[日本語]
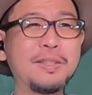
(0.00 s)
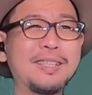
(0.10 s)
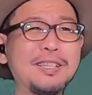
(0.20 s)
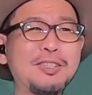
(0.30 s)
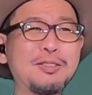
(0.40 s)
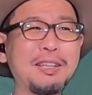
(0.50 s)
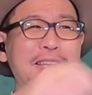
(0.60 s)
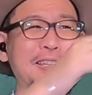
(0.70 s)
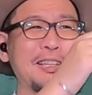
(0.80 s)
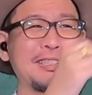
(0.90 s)
最終的
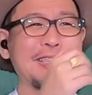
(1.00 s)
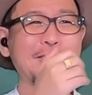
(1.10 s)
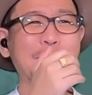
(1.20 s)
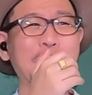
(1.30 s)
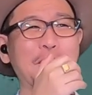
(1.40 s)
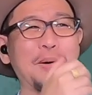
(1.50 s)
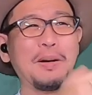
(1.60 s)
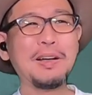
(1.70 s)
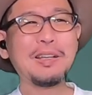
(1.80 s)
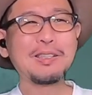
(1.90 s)
には助けそうだけど、